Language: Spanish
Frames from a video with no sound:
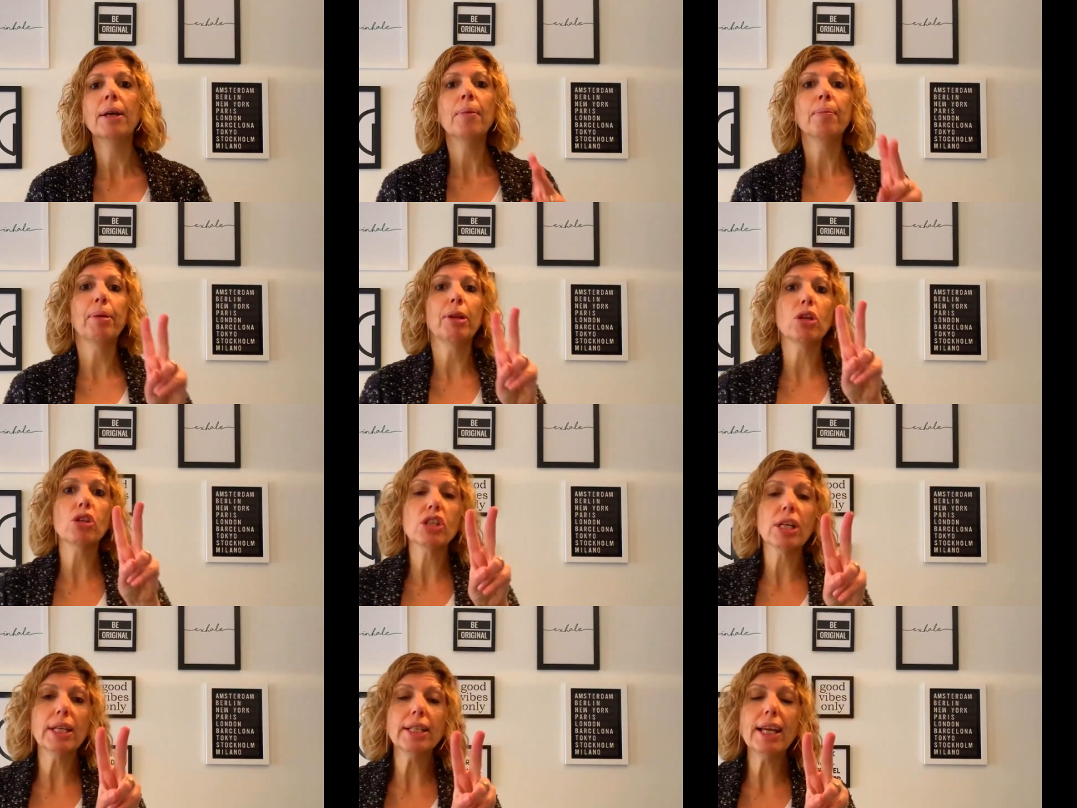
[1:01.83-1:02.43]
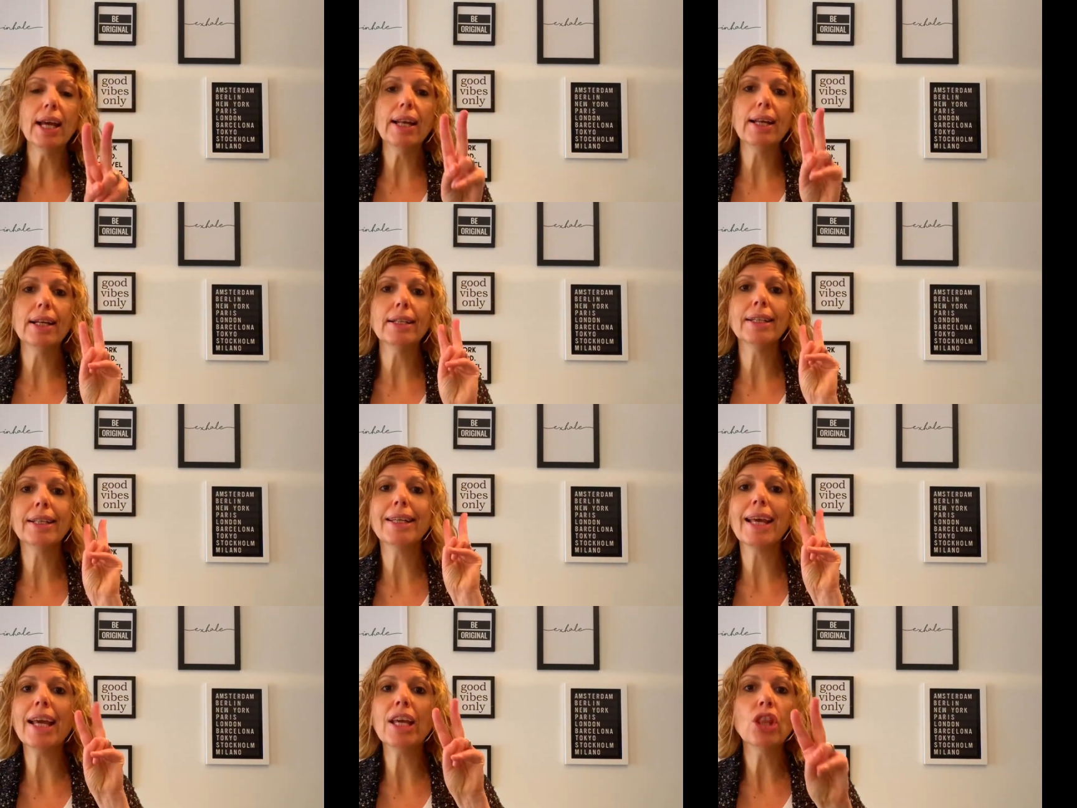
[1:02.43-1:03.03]
Pero
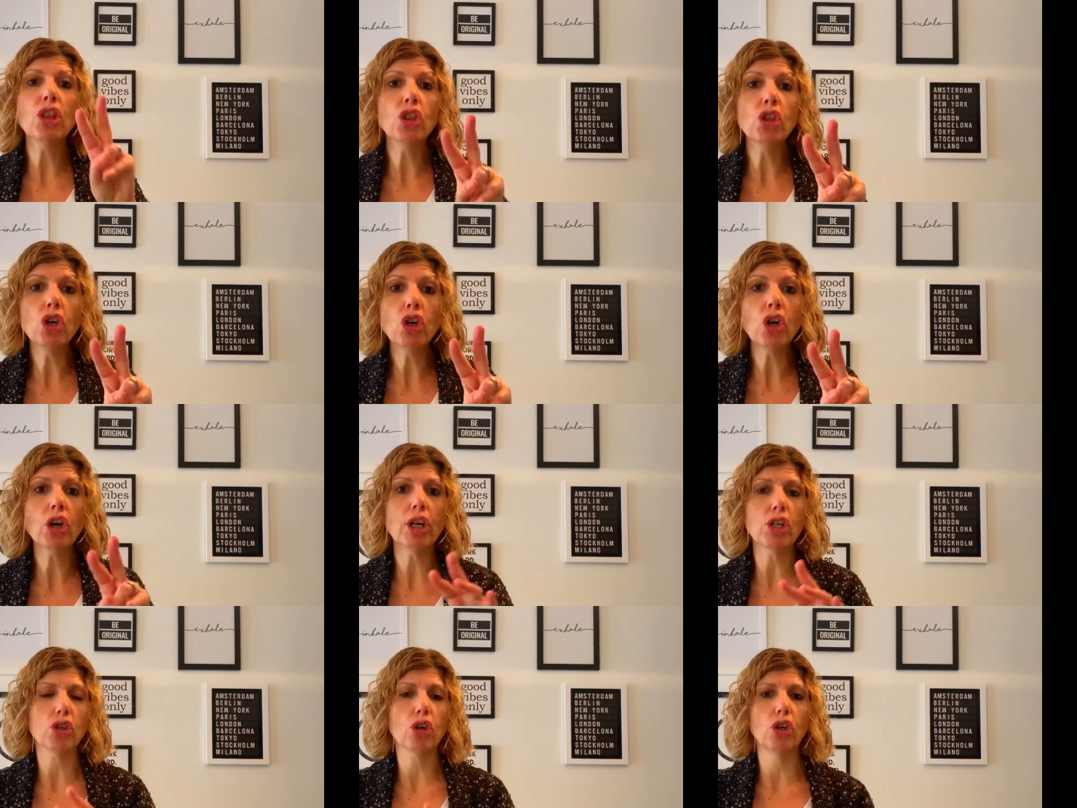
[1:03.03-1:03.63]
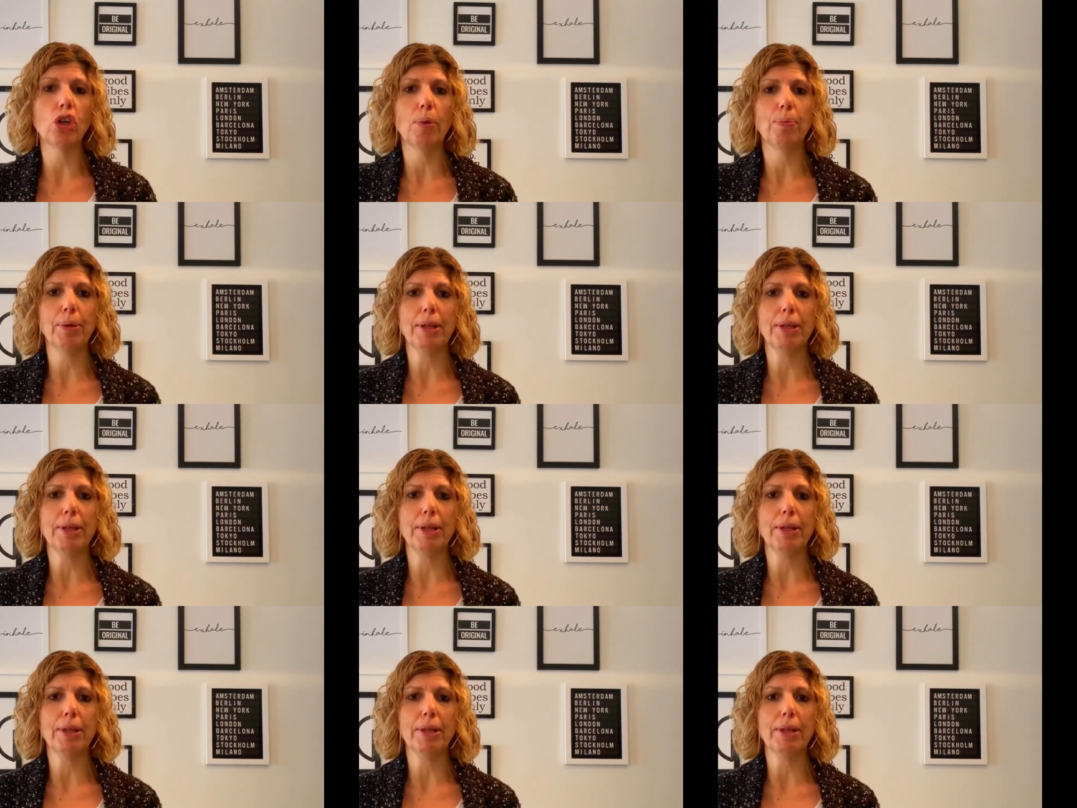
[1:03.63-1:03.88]
señalan que hay dos que son los